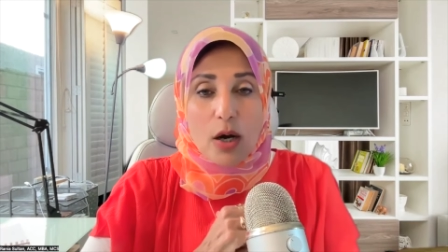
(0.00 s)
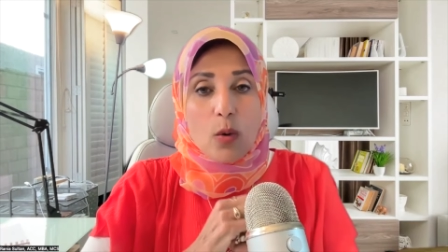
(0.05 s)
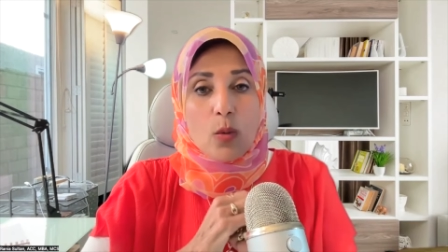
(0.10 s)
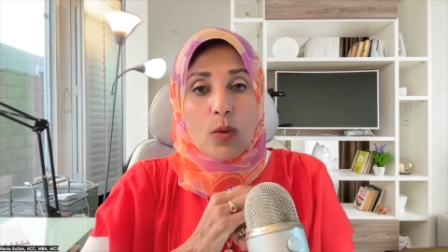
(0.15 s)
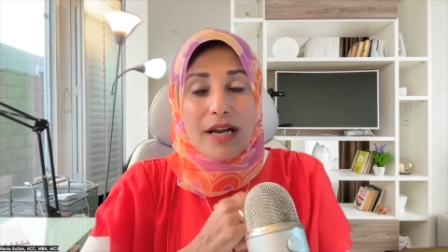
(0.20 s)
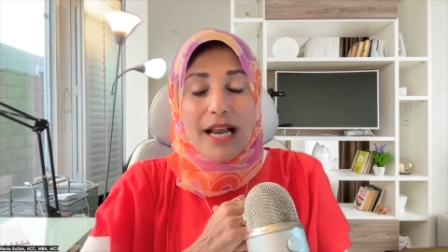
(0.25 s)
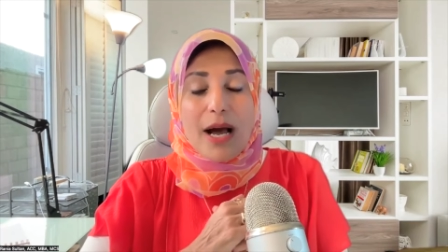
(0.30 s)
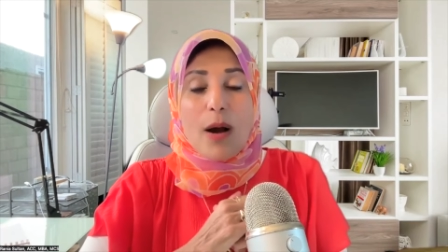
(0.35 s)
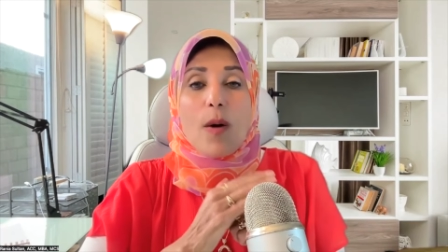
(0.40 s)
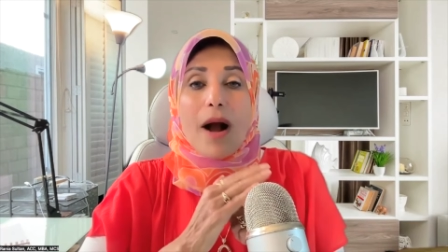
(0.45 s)

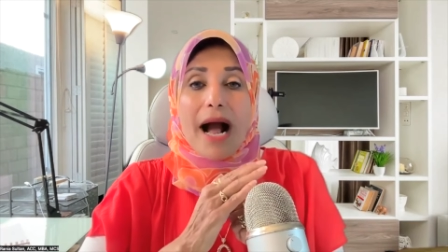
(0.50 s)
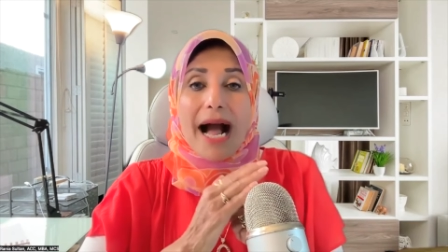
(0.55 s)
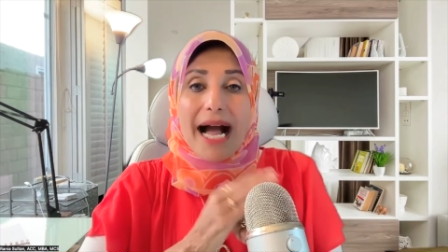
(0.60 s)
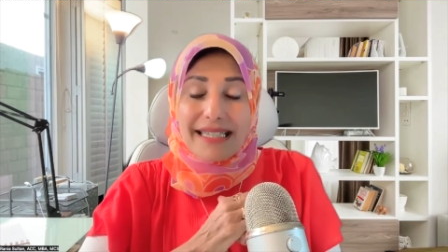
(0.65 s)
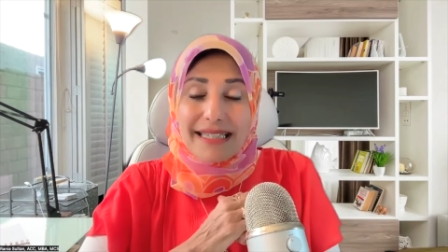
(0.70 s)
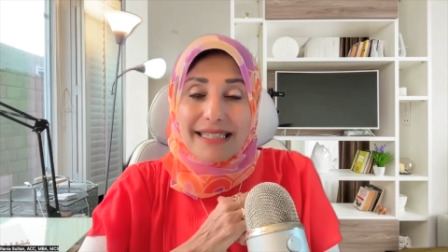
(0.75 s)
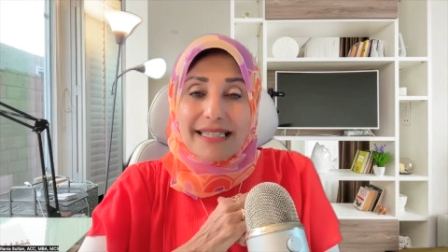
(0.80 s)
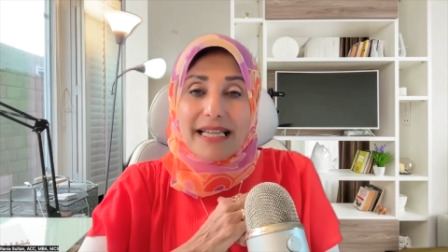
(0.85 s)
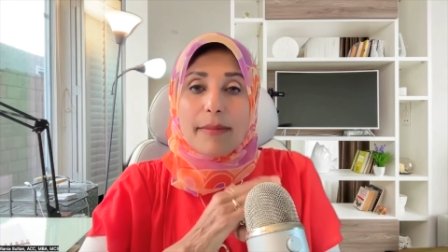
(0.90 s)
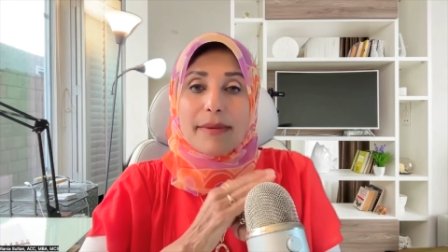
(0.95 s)
ولو
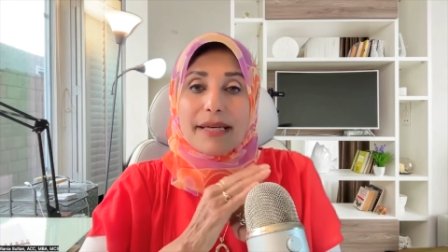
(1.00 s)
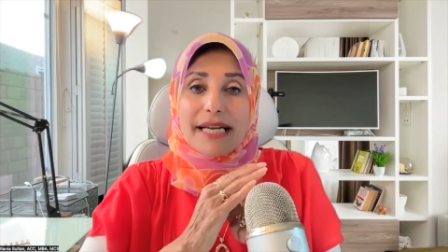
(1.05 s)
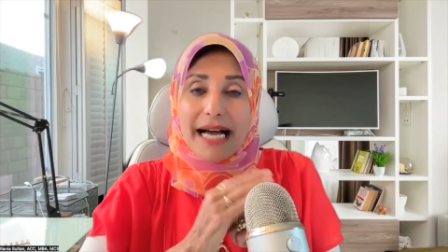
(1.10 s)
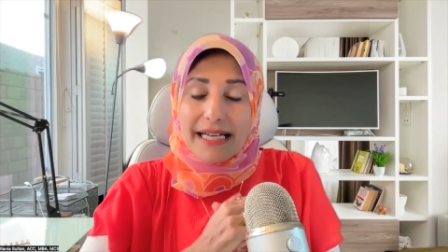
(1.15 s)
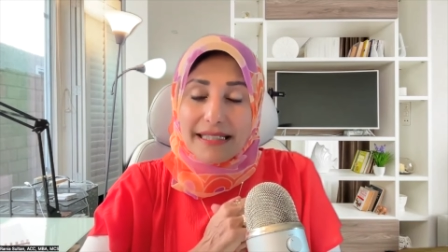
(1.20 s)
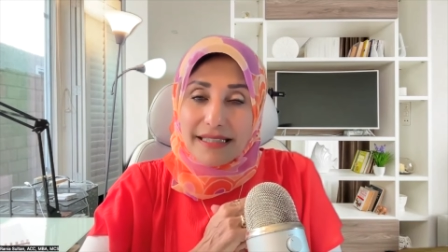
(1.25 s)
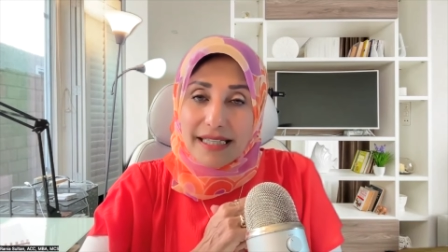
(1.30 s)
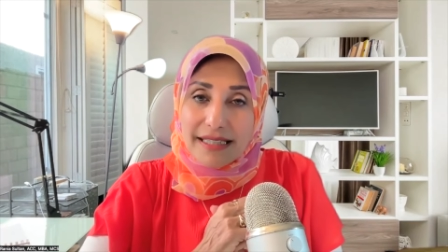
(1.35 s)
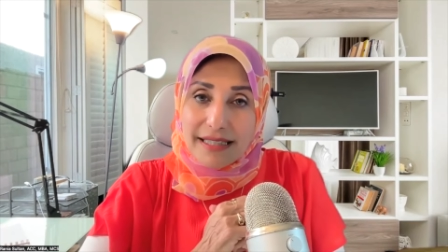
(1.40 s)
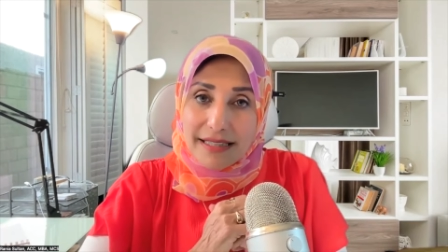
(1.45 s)
عدى من
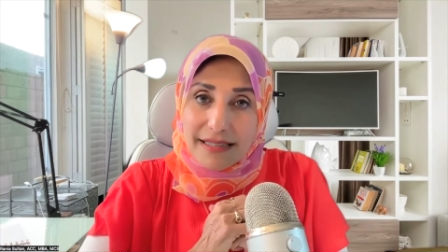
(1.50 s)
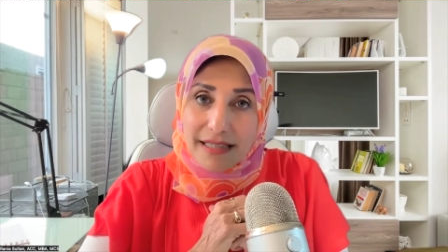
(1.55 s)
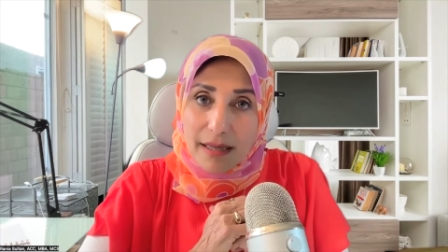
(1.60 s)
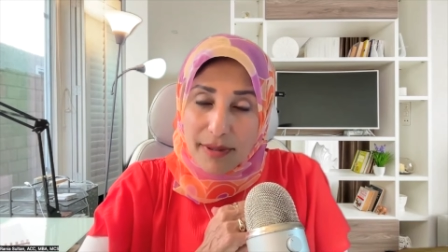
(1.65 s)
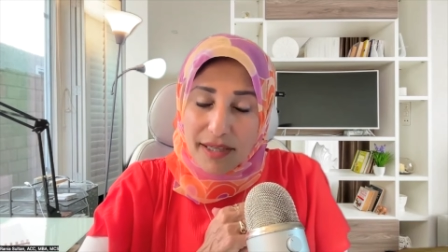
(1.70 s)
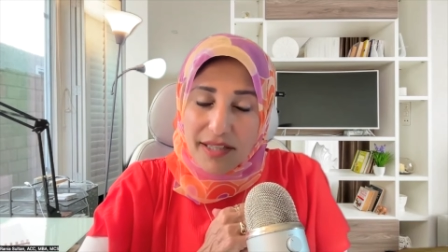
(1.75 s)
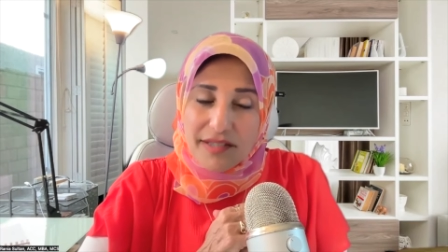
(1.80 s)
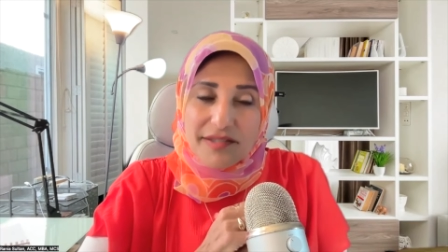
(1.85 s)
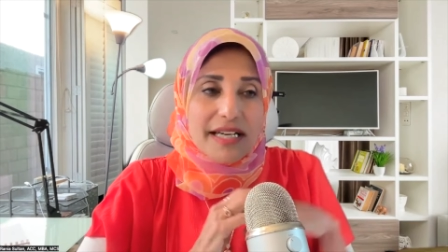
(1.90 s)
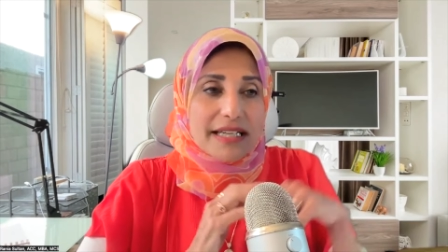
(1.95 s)
عند
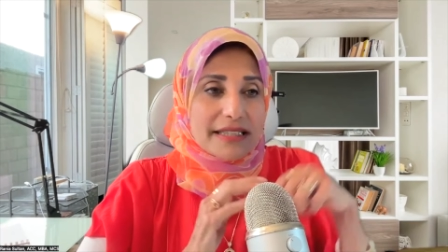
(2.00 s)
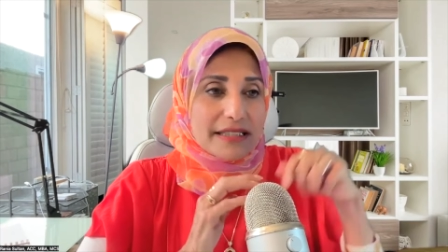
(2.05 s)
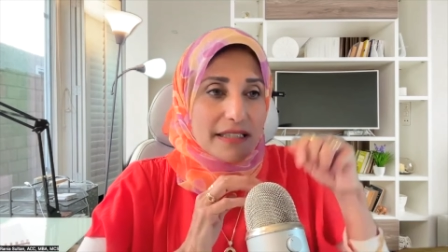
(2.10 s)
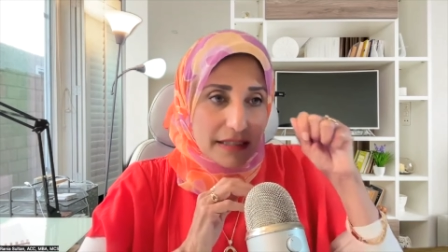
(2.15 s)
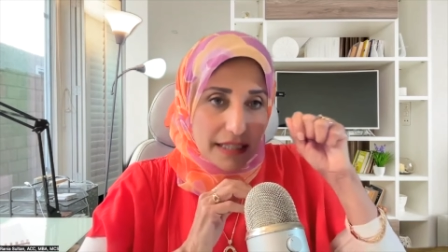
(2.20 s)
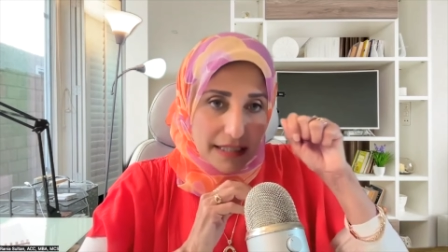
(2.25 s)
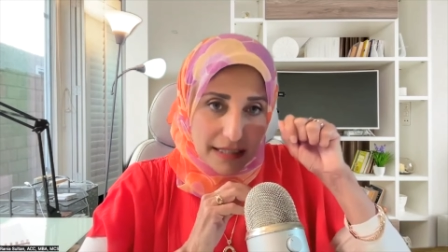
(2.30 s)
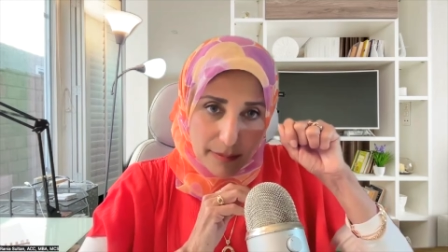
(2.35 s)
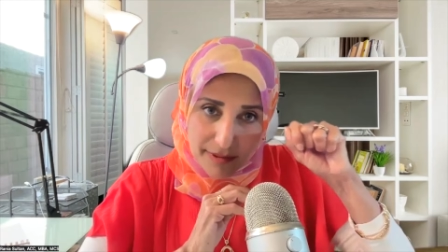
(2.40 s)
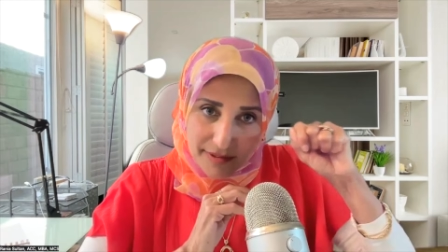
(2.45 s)
الداتابيز يعني
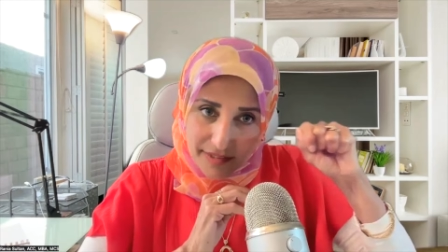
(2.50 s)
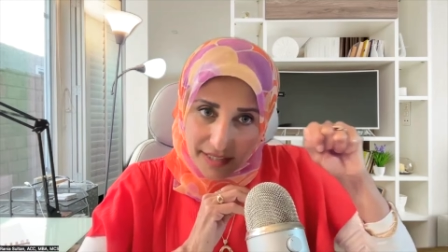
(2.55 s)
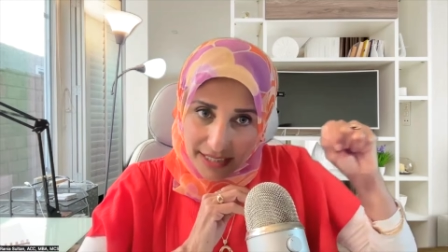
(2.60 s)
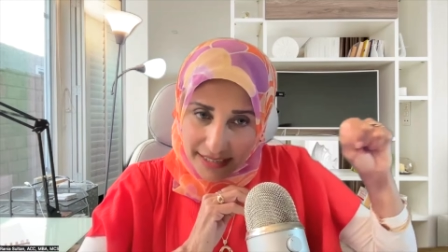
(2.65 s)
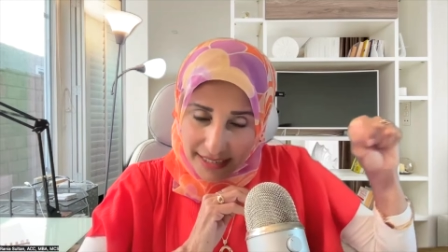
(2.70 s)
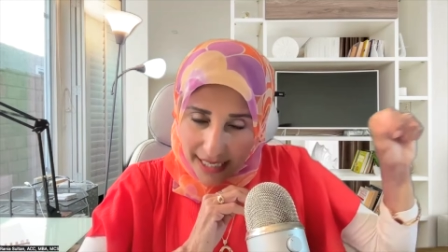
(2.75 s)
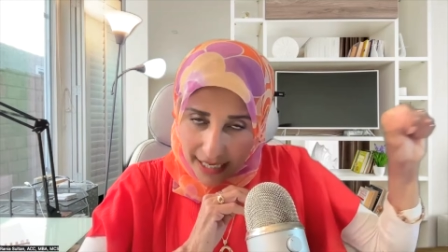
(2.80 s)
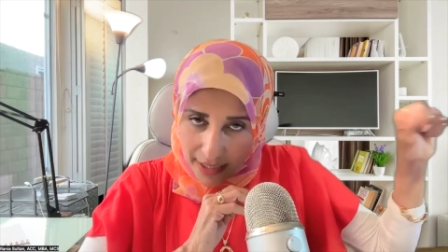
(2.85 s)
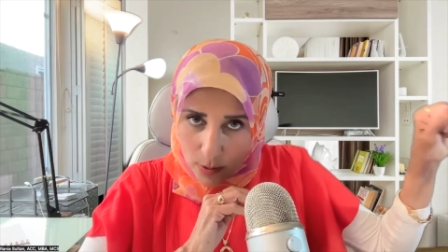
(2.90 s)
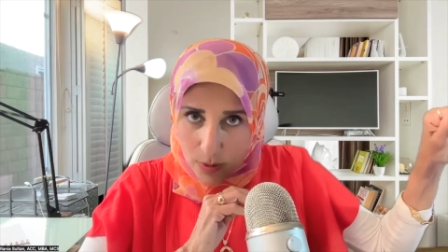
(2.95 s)
الداتابيز قالت
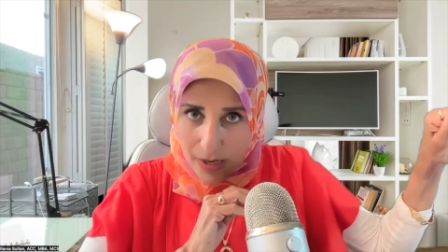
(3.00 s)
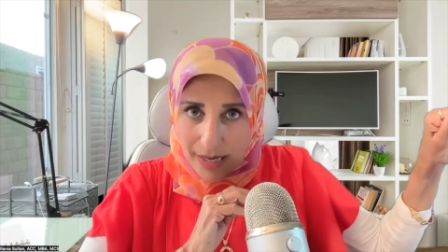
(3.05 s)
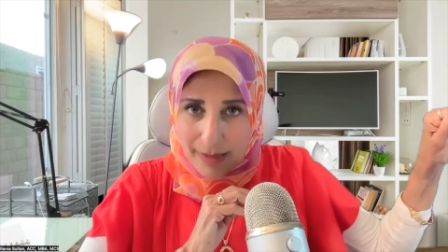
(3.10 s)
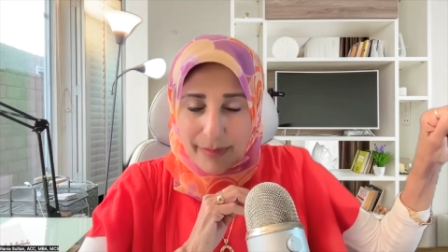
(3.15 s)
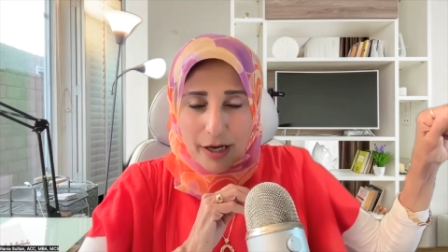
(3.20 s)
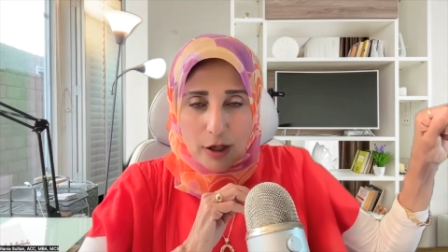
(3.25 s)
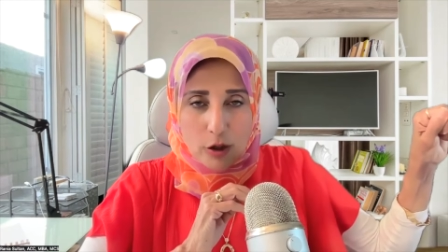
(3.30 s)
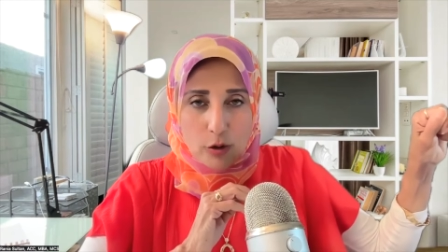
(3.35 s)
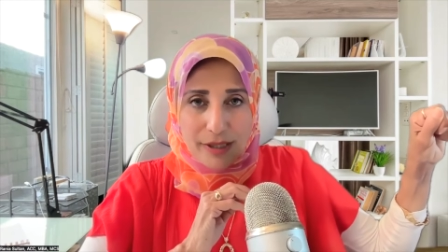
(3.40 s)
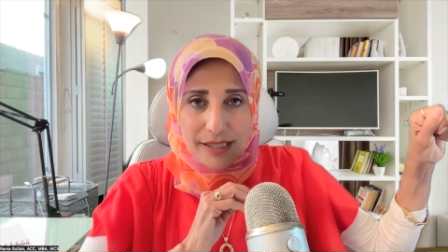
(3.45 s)
ايوه
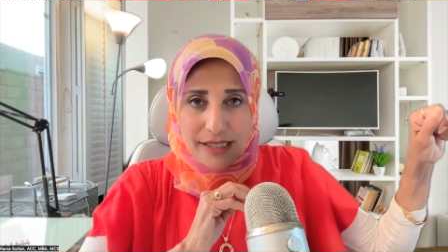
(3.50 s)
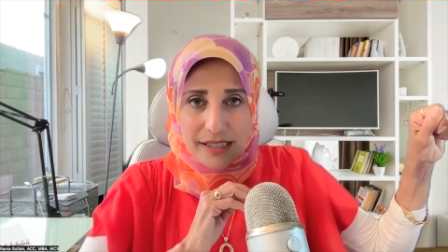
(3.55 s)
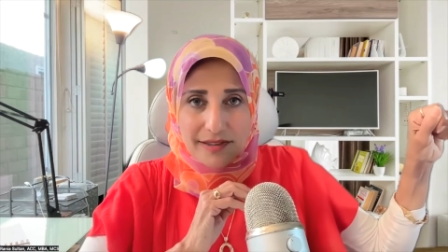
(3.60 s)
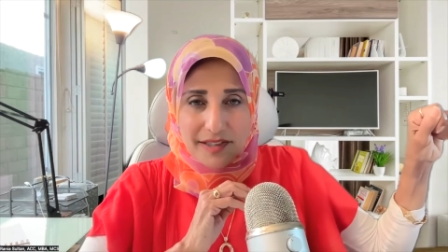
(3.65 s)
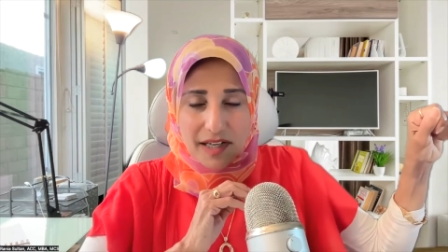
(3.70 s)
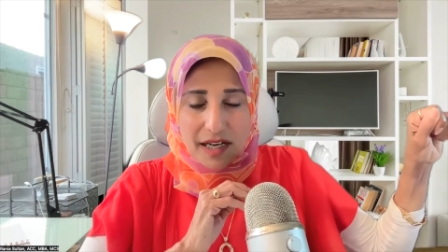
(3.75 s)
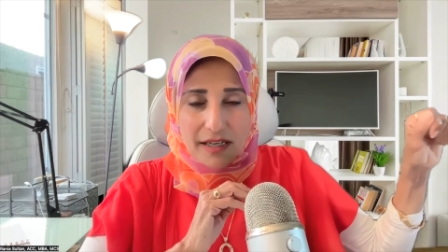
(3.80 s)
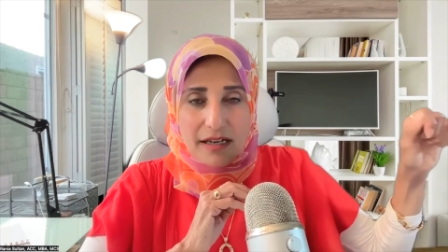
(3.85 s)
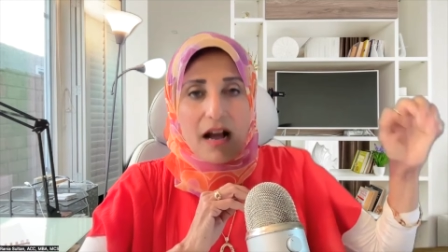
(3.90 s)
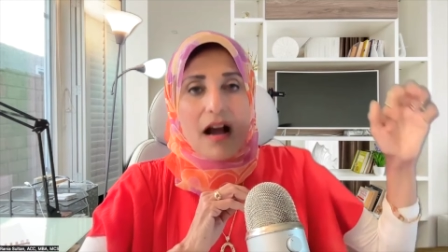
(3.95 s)
المعلومات دي
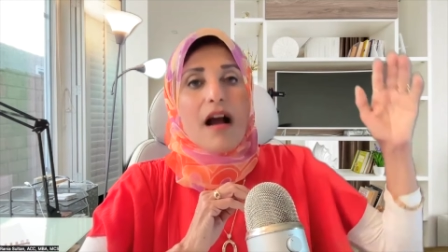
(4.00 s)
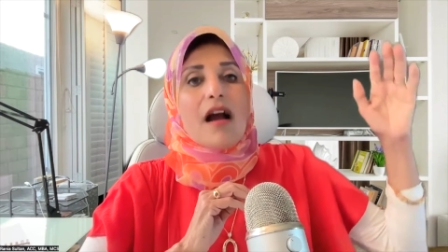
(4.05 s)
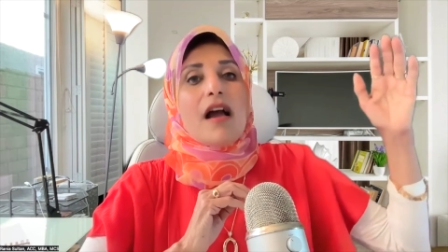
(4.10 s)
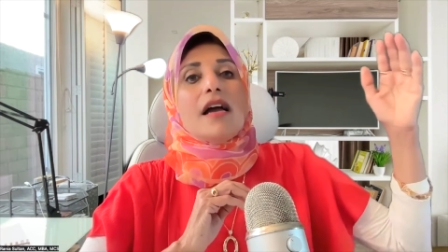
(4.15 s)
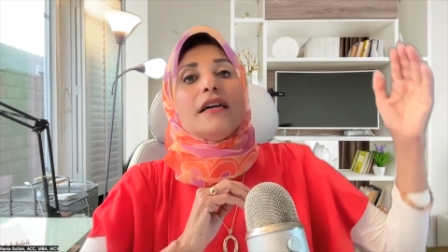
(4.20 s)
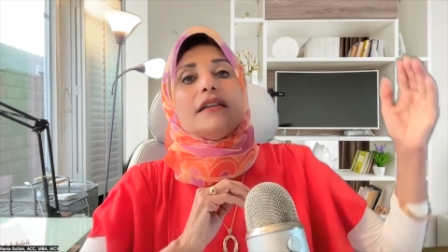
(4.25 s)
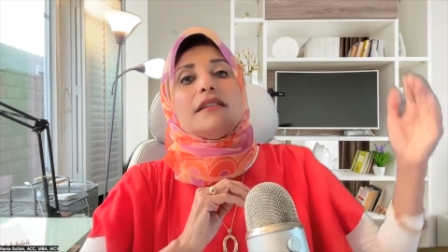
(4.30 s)
صحيحه